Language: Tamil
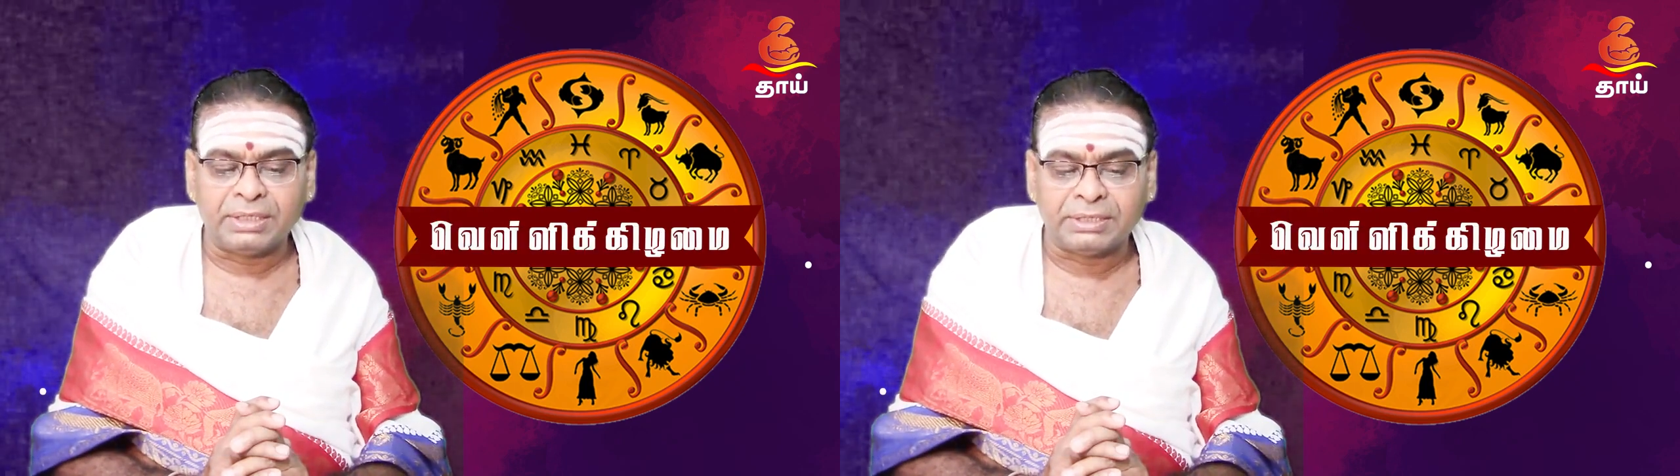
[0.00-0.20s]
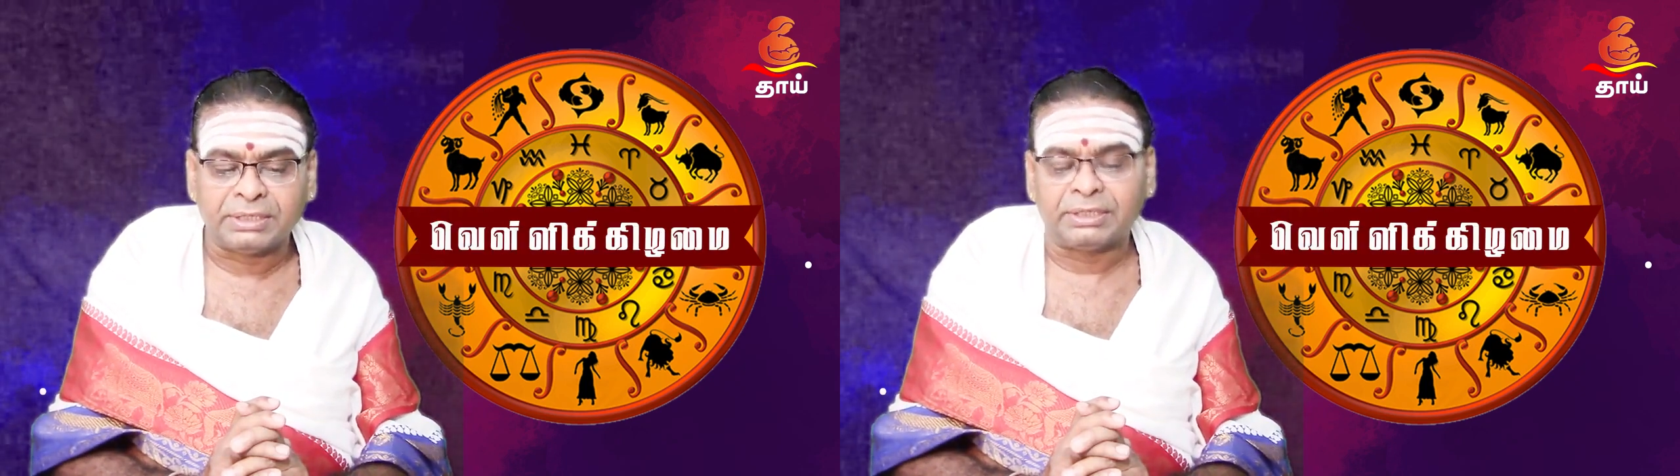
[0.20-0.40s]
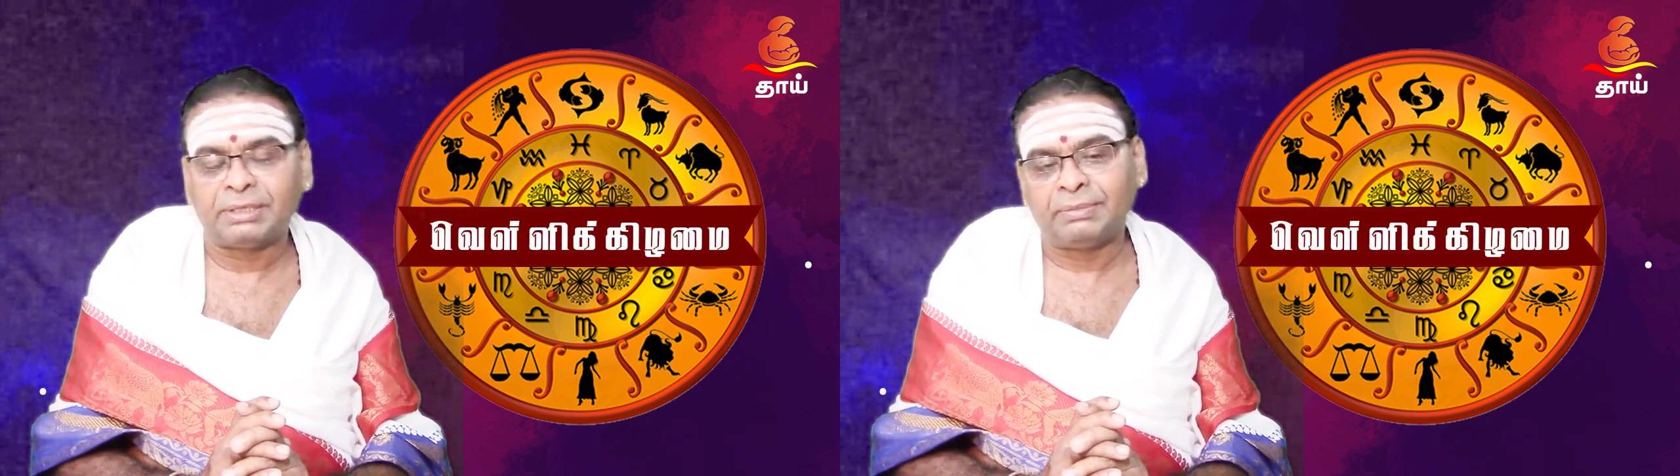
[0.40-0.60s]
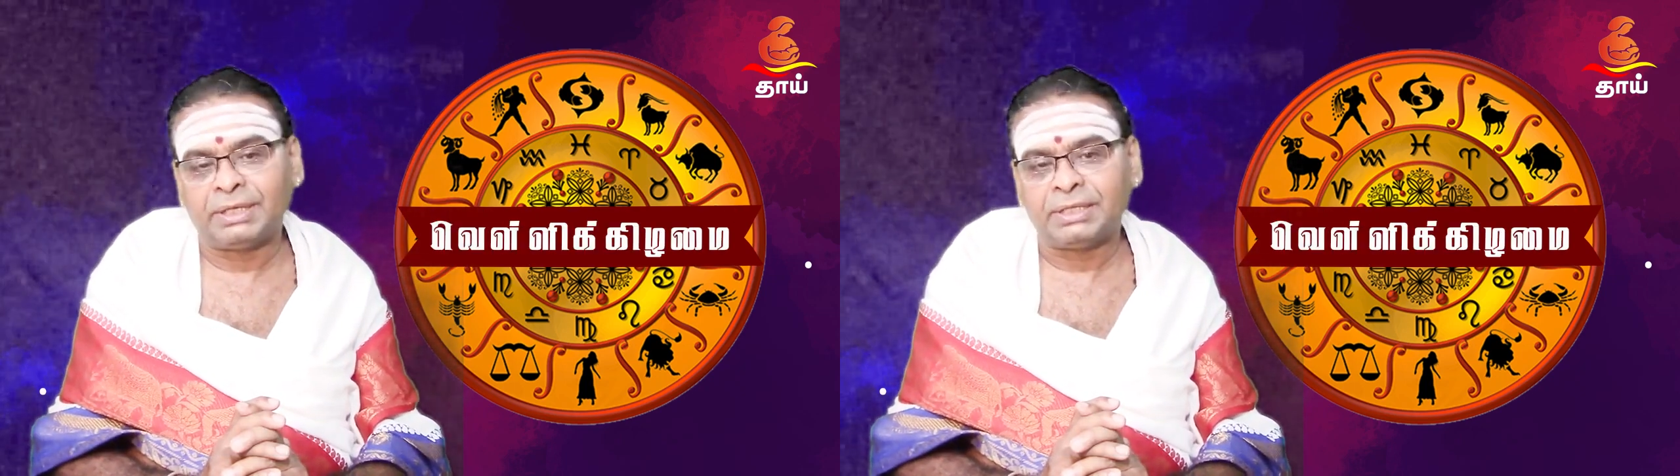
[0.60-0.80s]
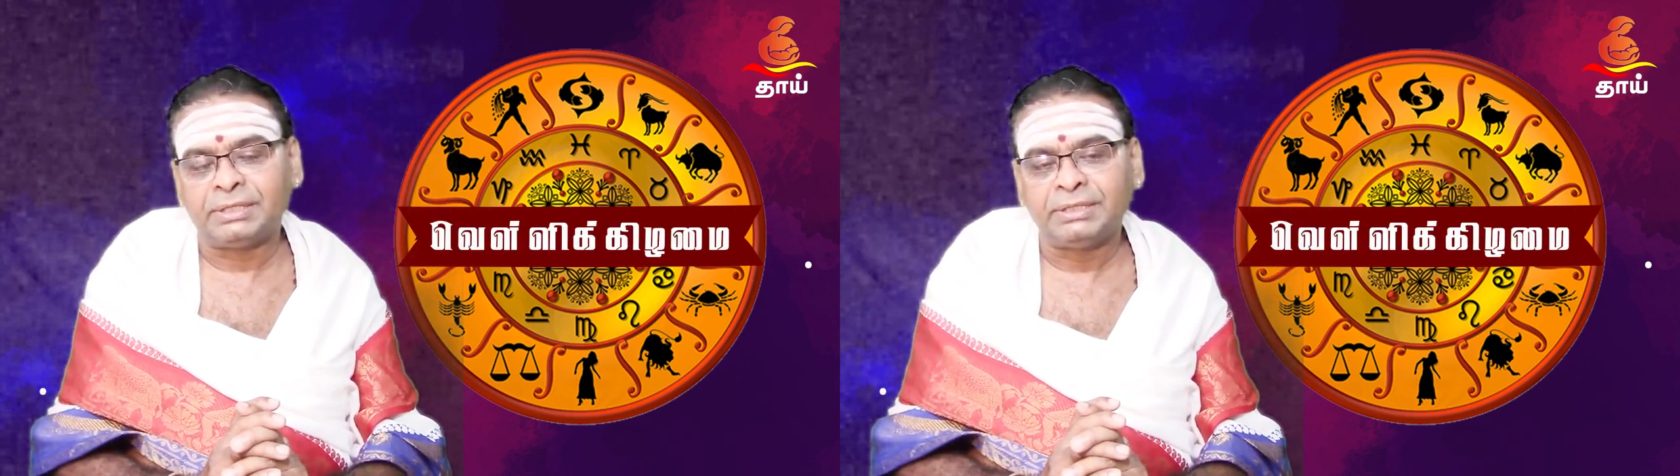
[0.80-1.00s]

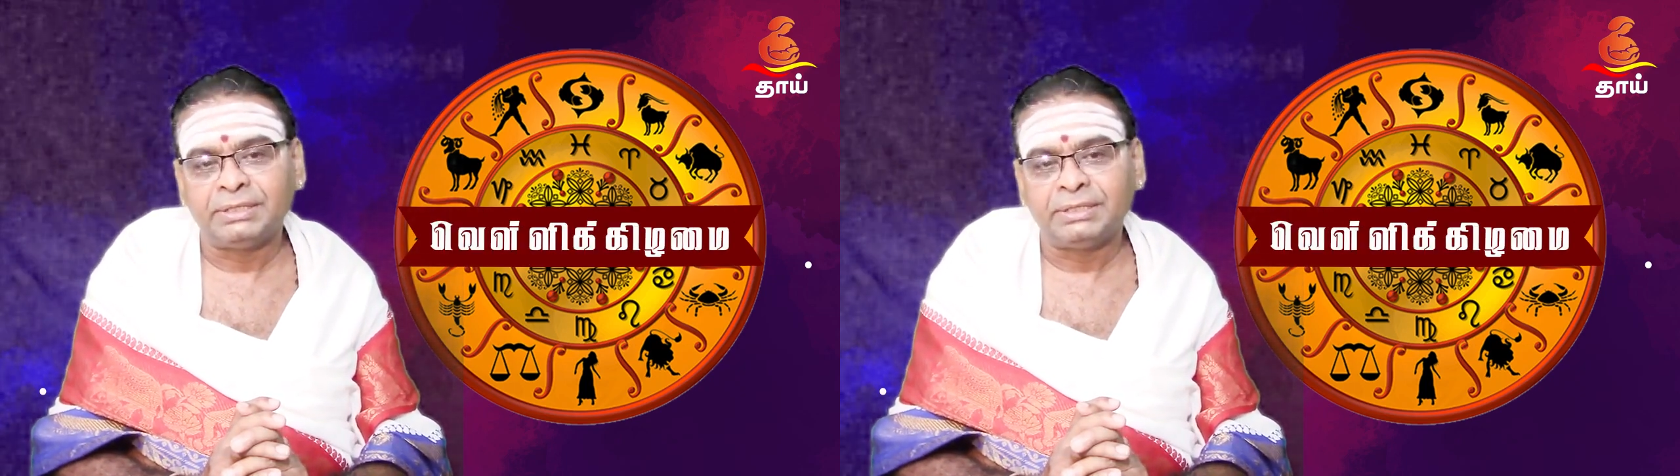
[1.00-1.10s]
நட்சத்திரமானது